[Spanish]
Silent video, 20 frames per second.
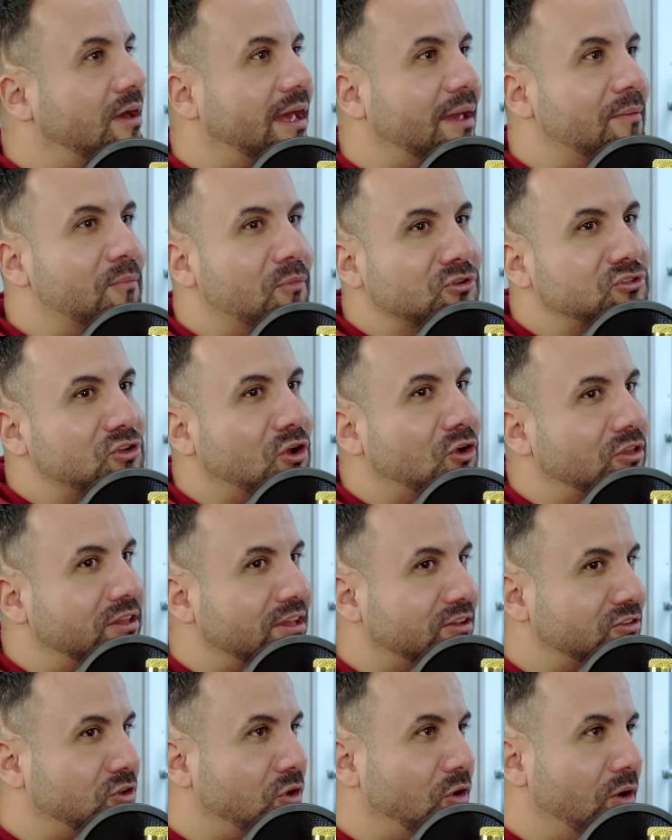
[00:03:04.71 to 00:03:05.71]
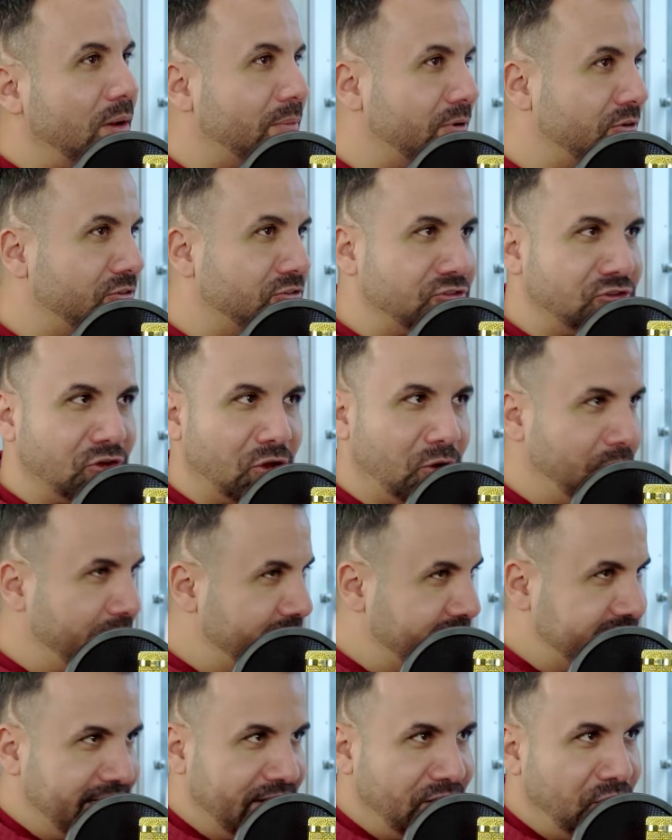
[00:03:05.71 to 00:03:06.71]
en muchos contextos con el profesor
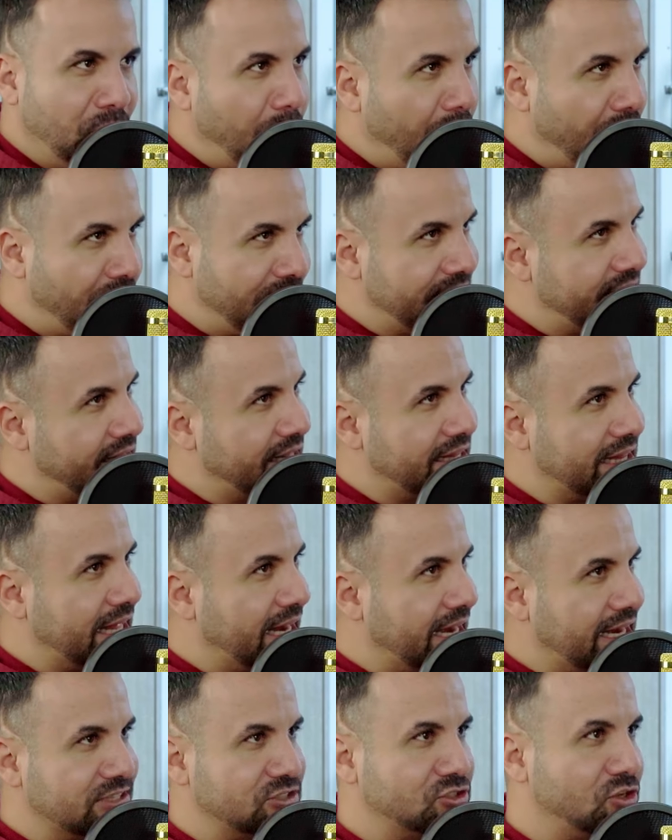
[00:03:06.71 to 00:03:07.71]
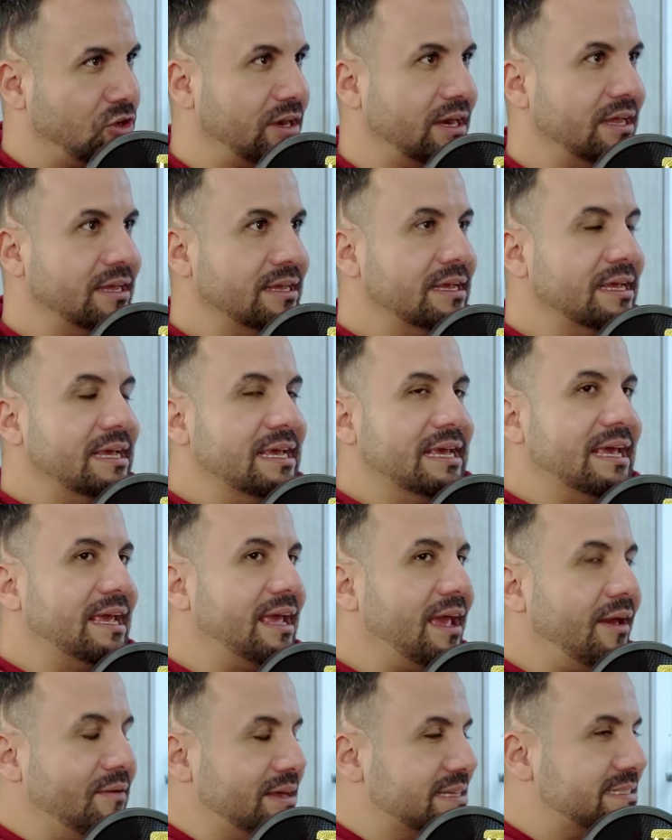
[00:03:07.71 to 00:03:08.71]
Briceño por distintas razones. Y
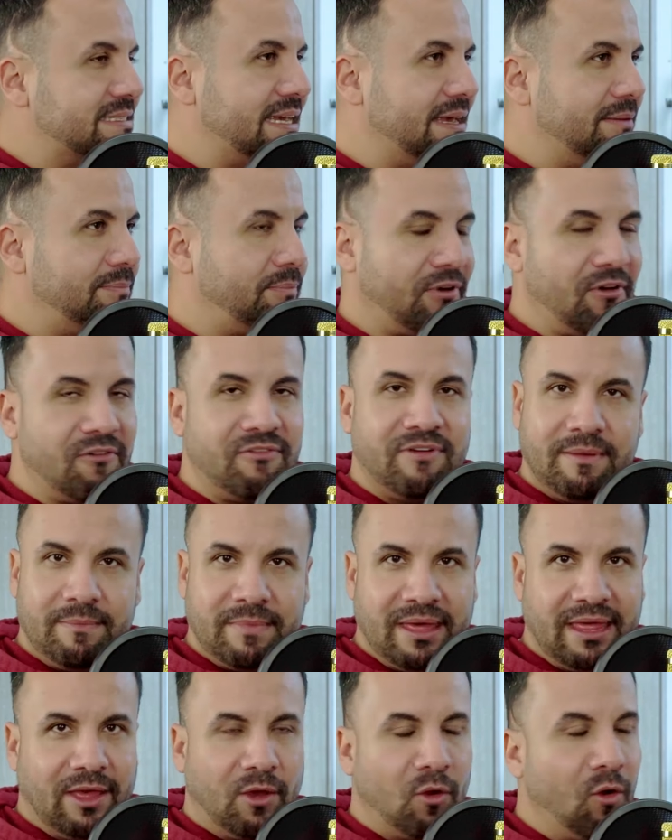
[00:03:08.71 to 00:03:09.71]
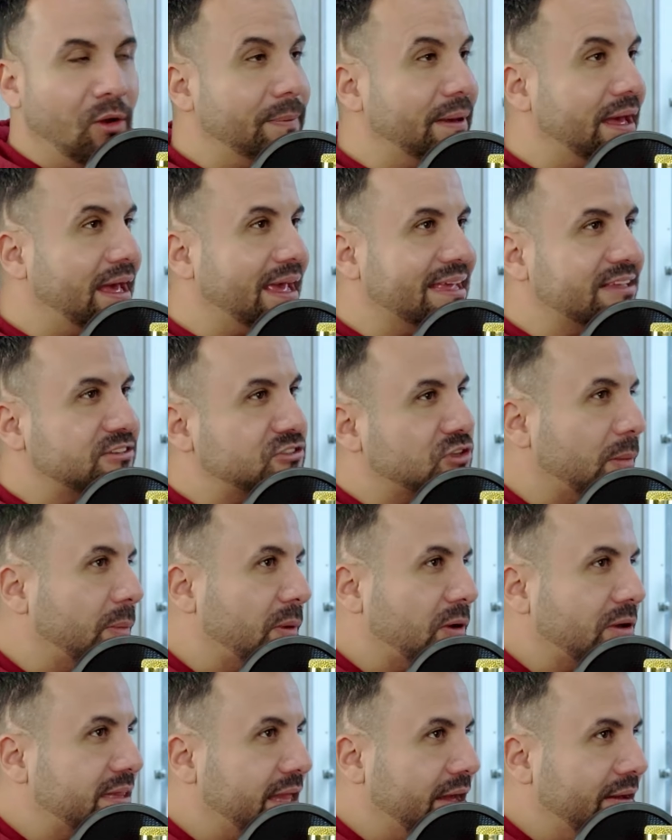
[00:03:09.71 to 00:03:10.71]
a veces, profe, me disculpa,
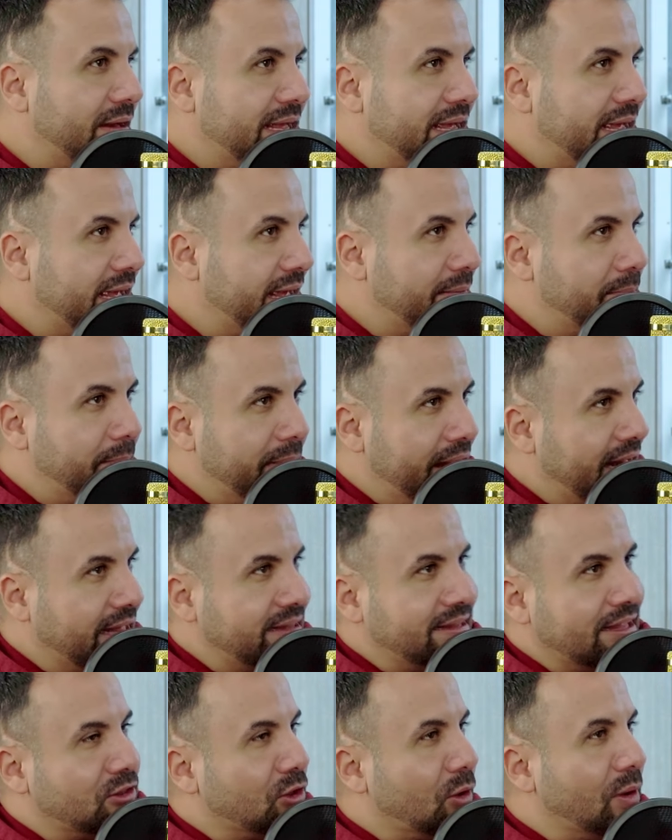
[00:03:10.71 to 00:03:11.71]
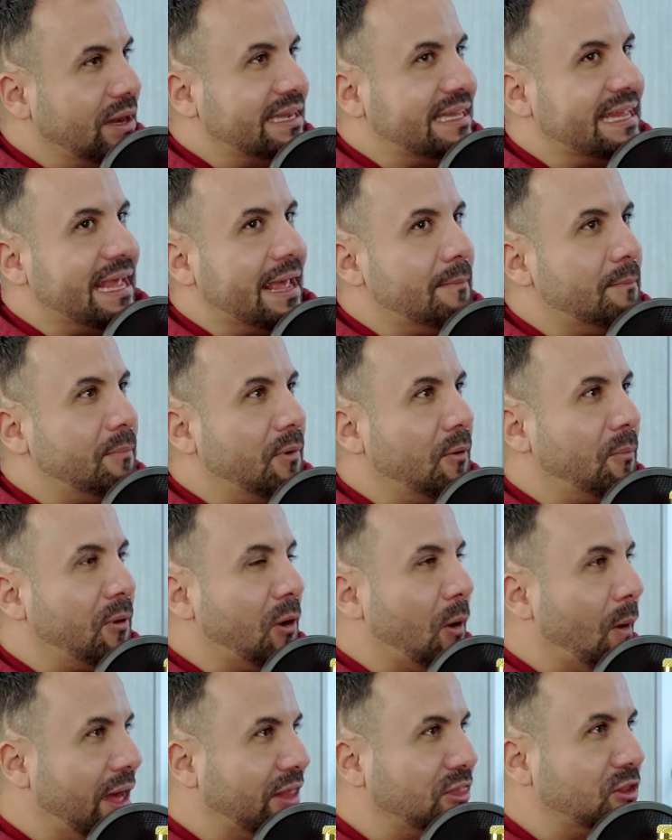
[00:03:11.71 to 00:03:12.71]
insoportable que el pana está todo el tiempo
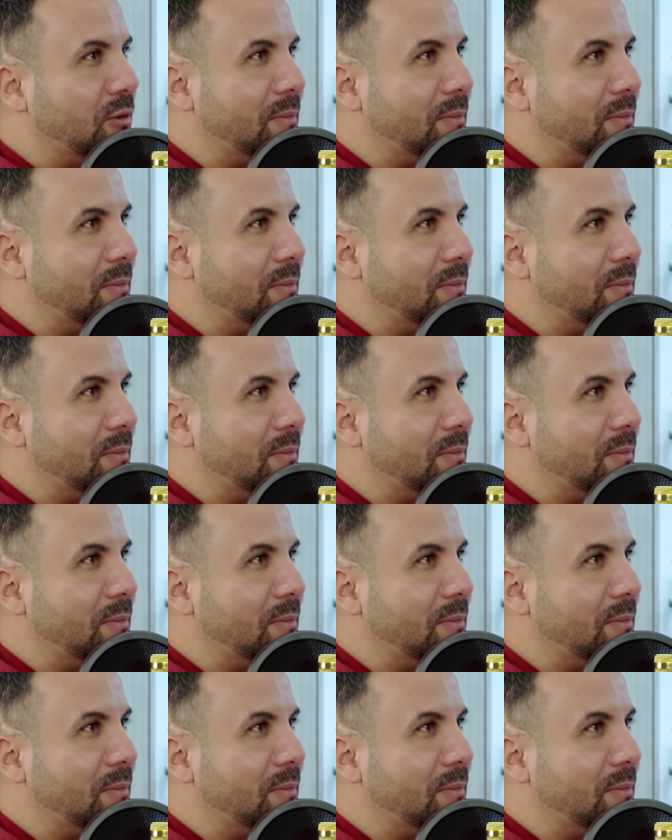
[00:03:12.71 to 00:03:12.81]
probando